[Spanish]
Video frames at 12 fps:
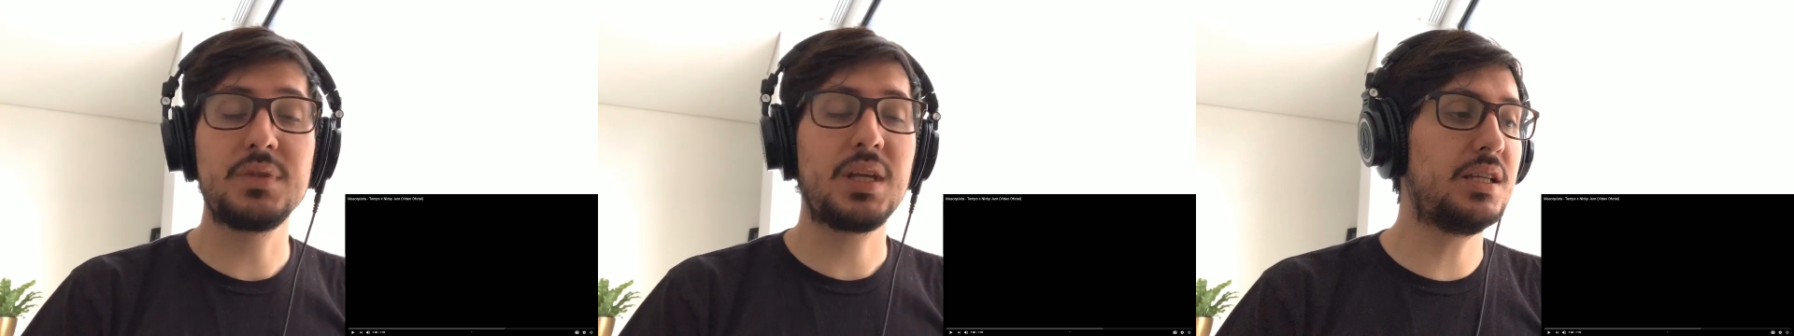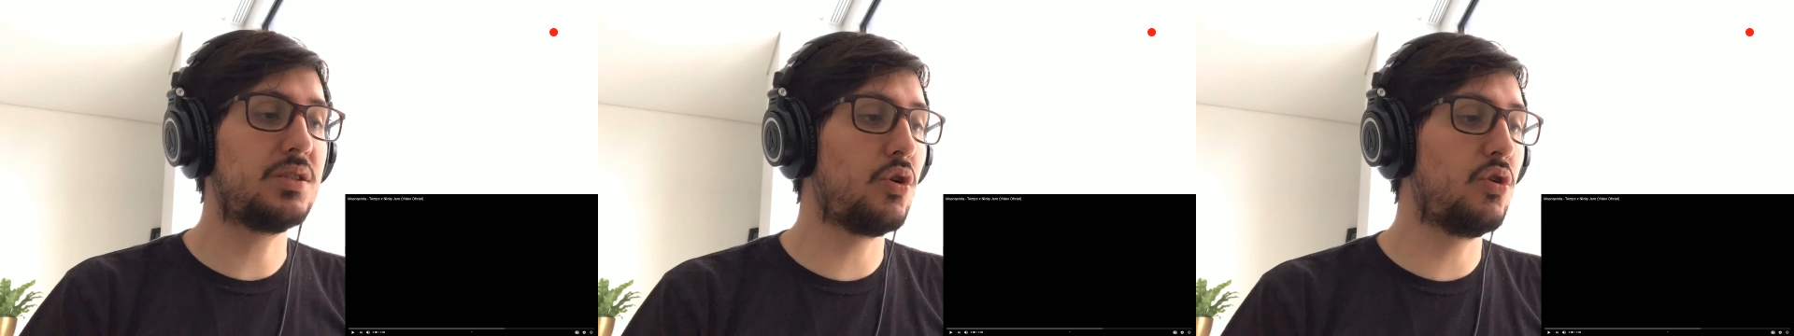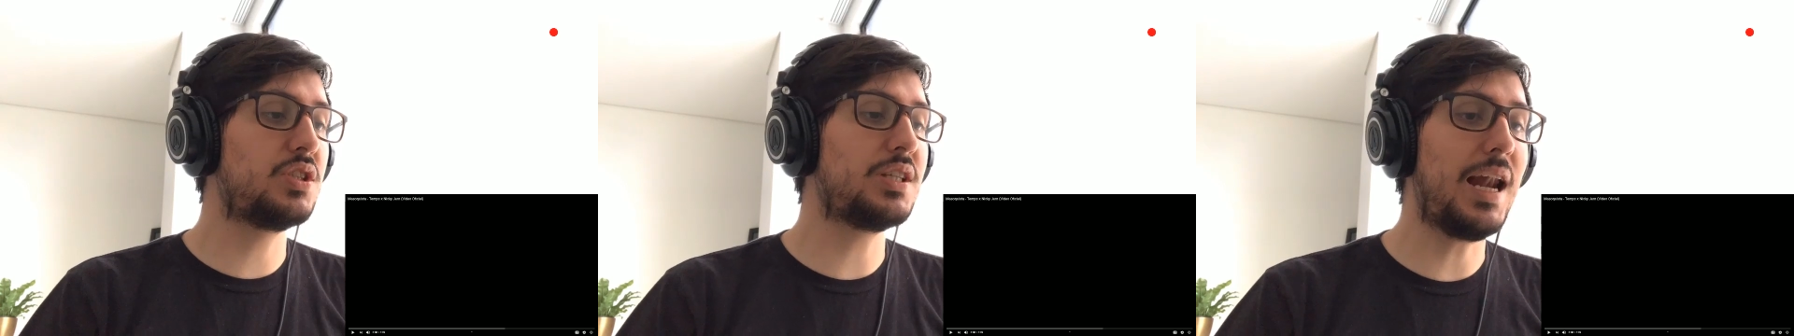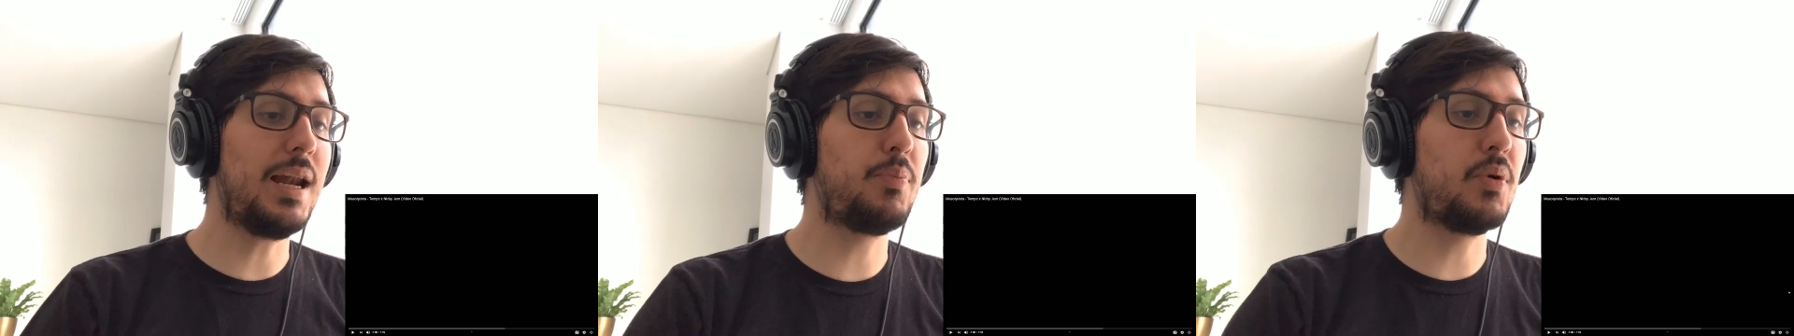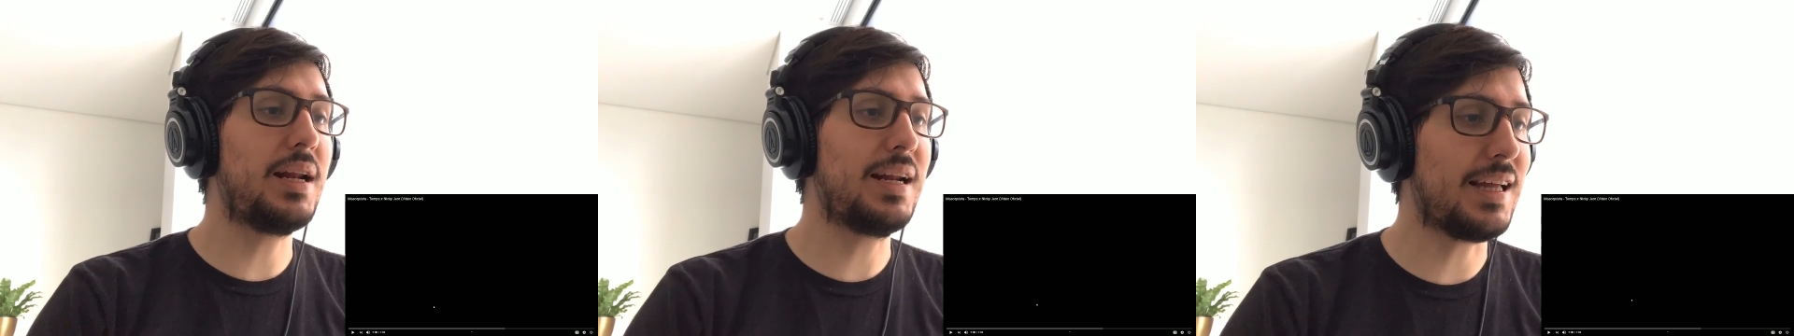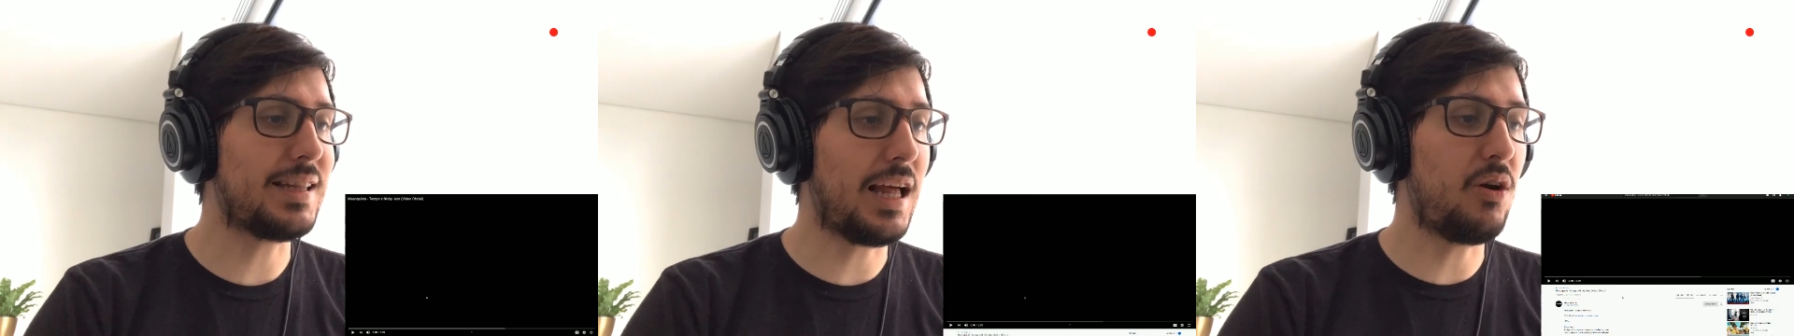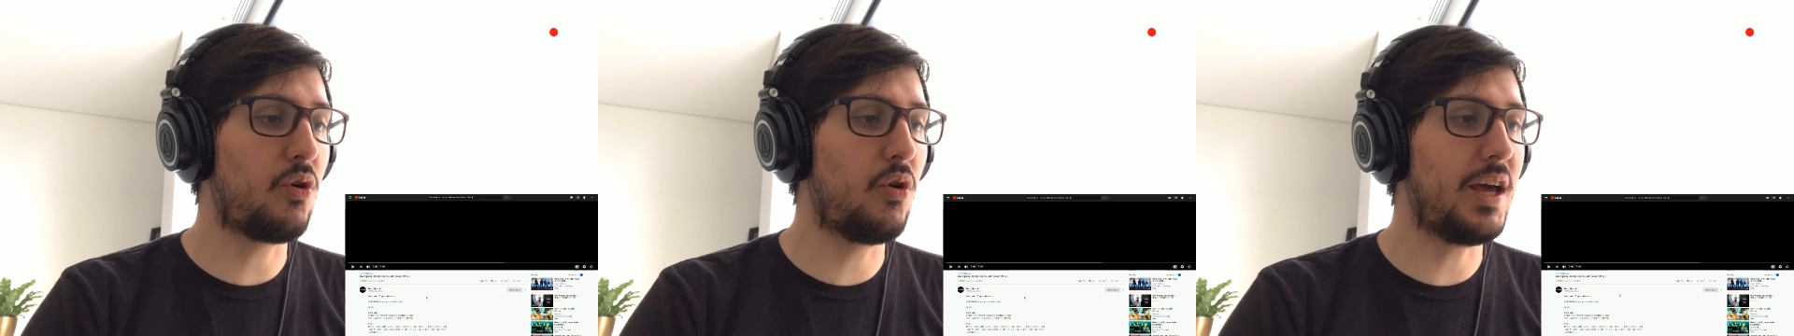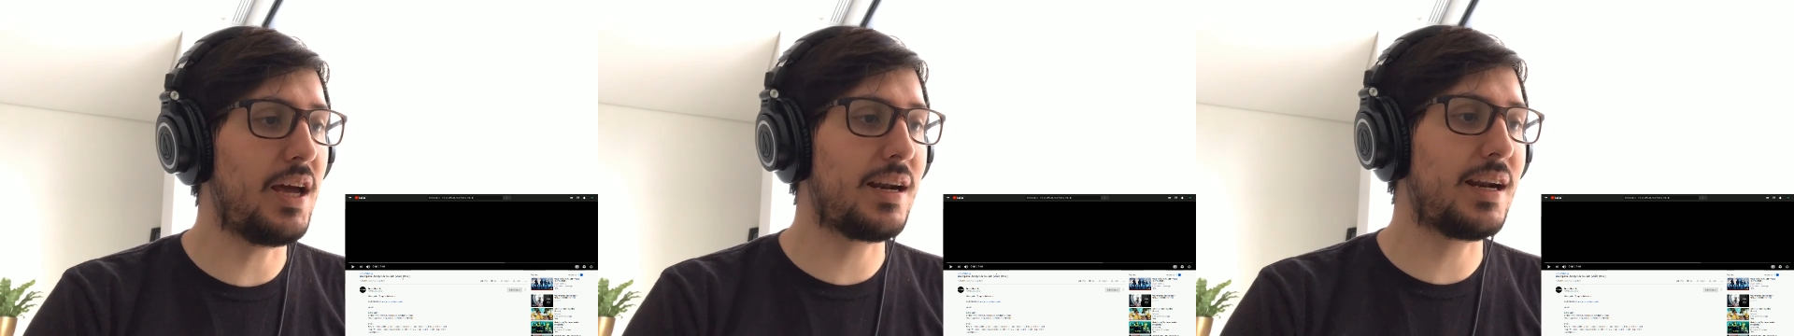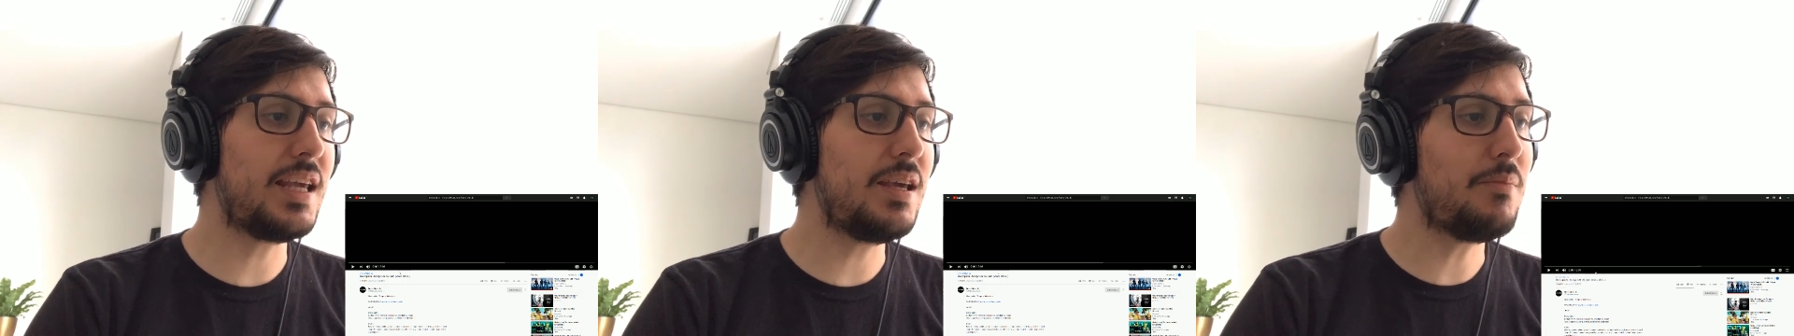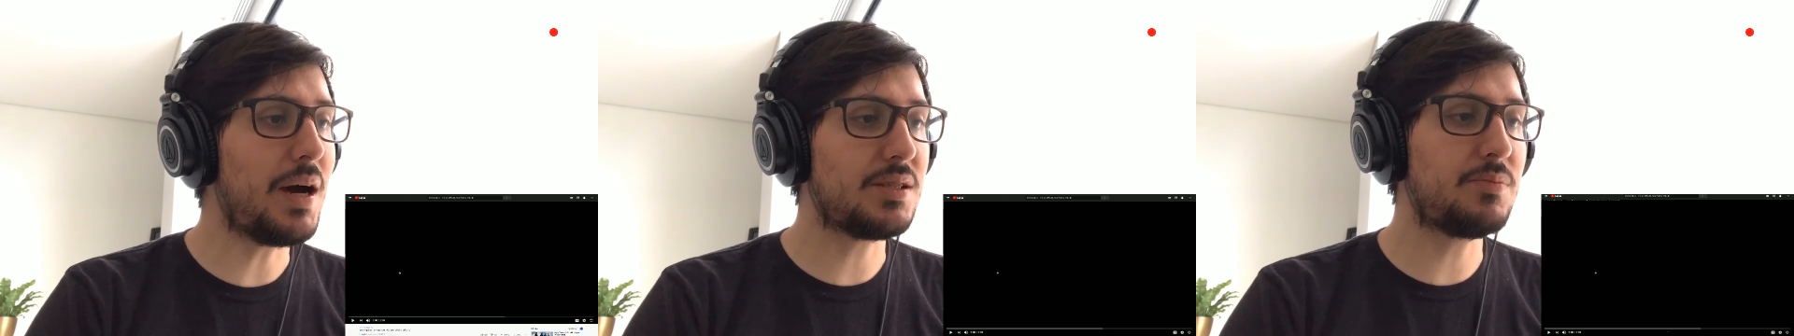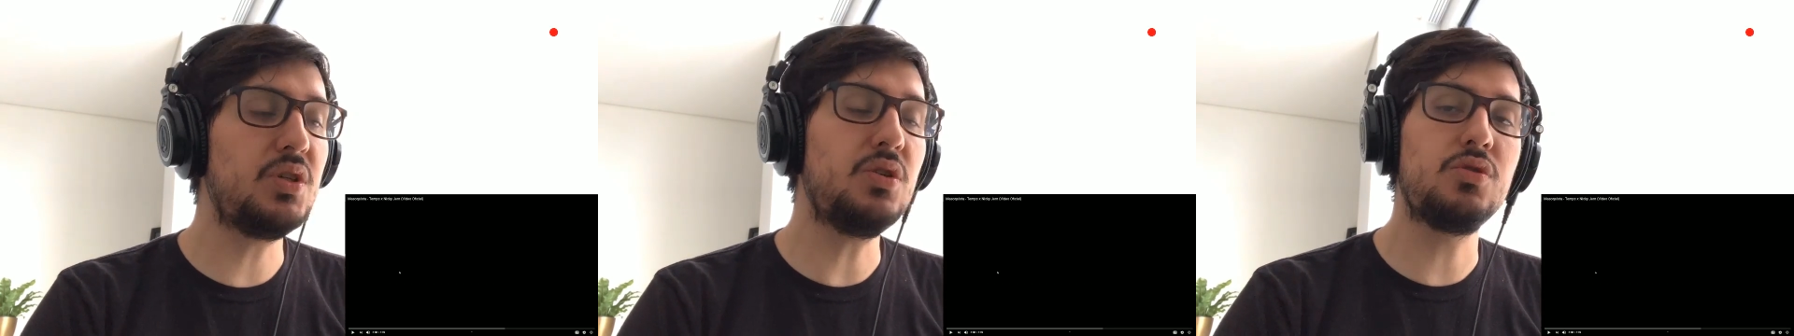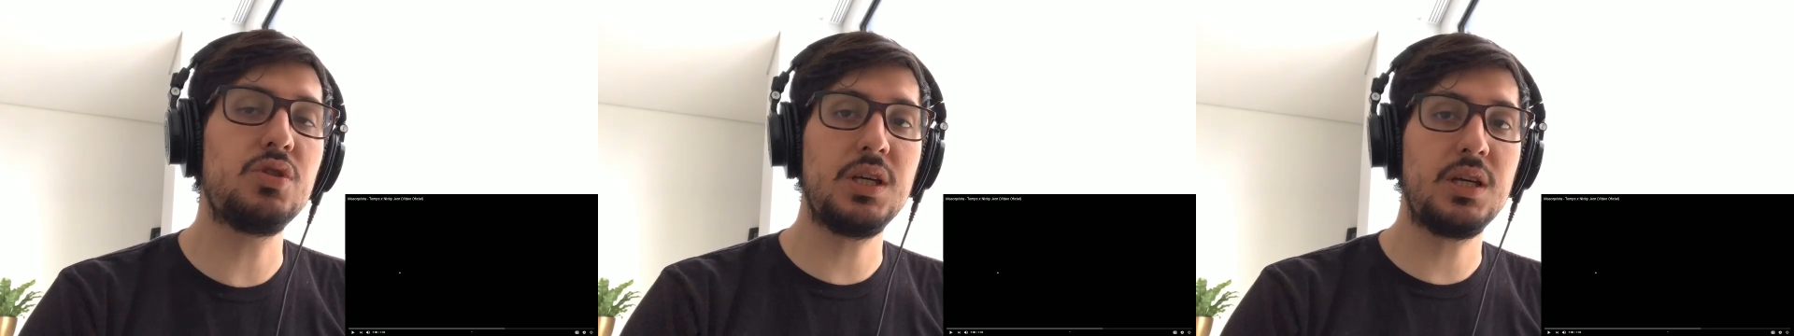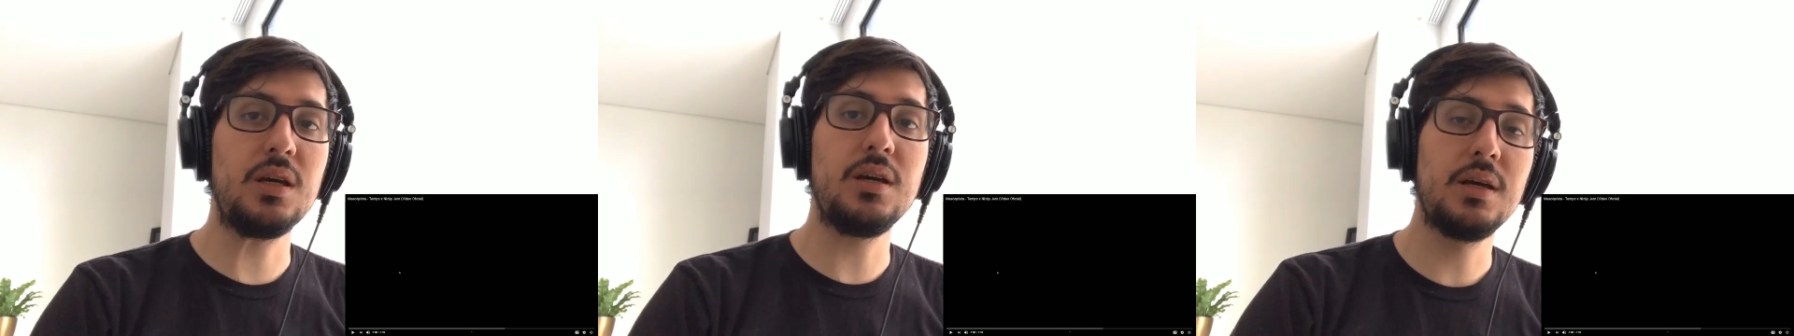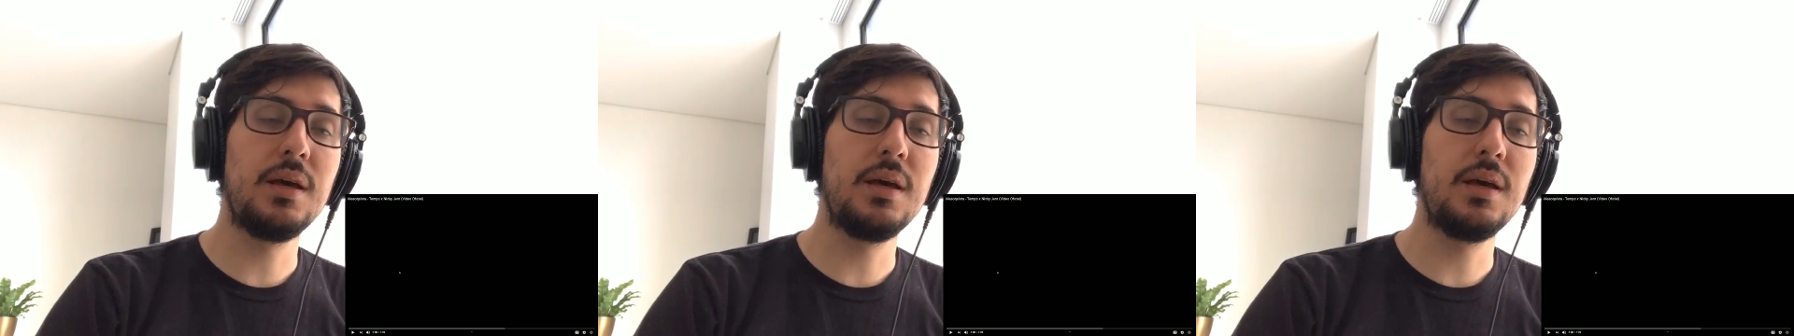esto sale por el catálogo de Rimas Music